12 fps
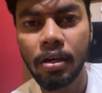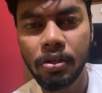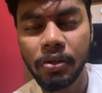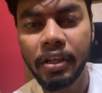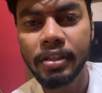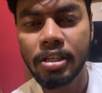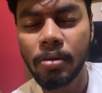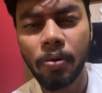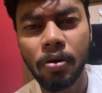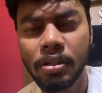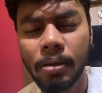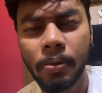டியூரிங்ஸில்
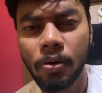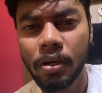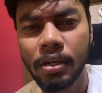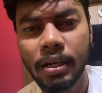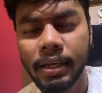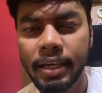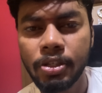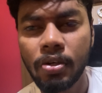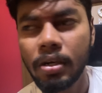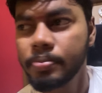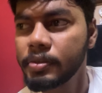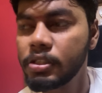போனதப்போ கூட நான்
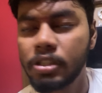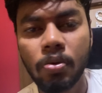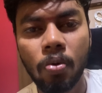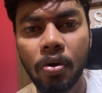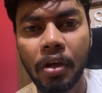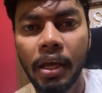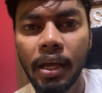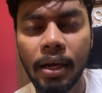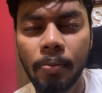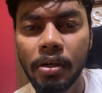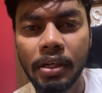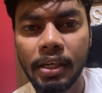கேஷுவலாக சரி ஓகே
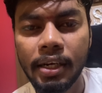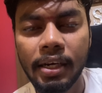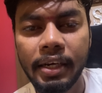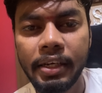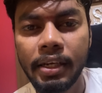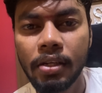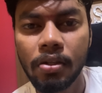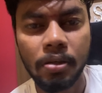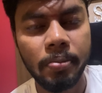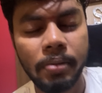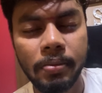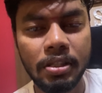நம்ம டிக்டாக்ல அடிக்டாக இருந்தால்
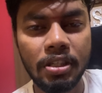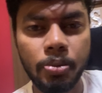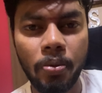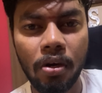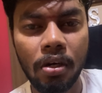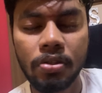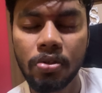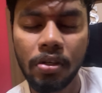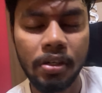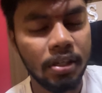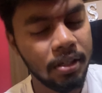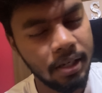இனிமேல் பிஸ்னஸ் பார்க்க பார்க்கலான்னு
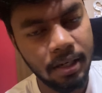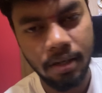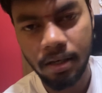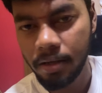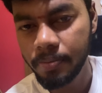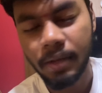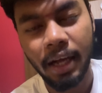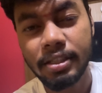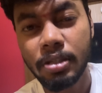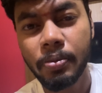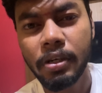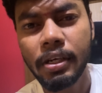சொல்லிட்டு நான்
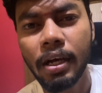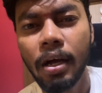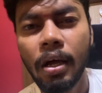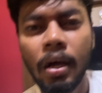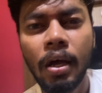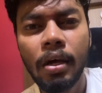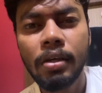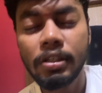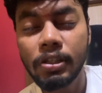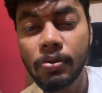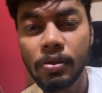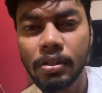அக்செப்ட் பண்ணிட்டேன்
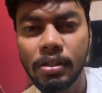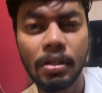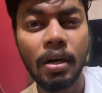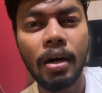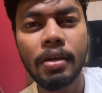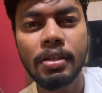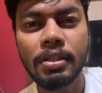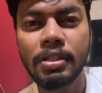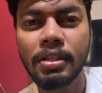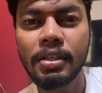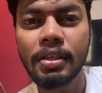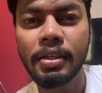இது வந்துட்டு ஹார்ட்
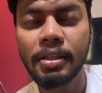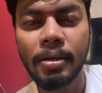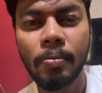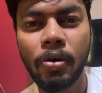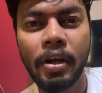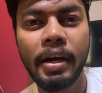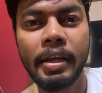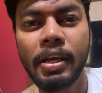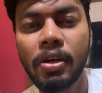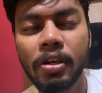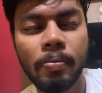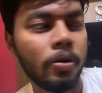ரேசருங்கிறது நம்மளோட
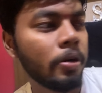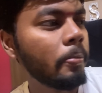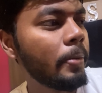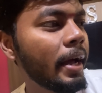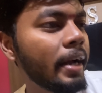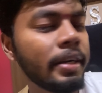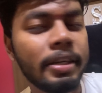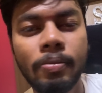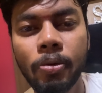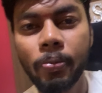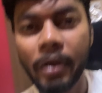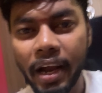அடையாளம் நம்மளோட பிராண்டு
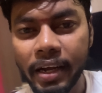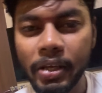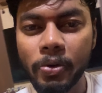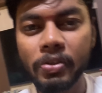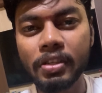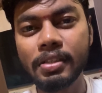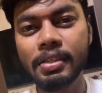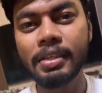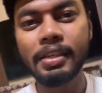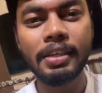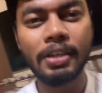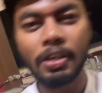நம்மளோட பிராண்டே ஒருத்தன்
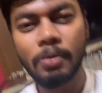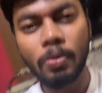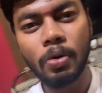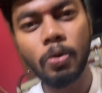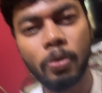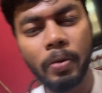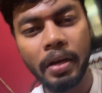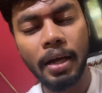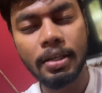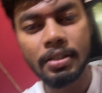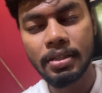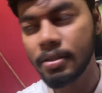திருடிட்டானுங்கும் போது ஒரு மாதிரி
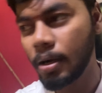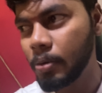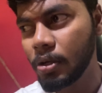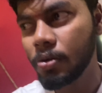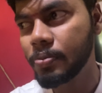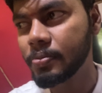அக்செப்ட் அப்படியே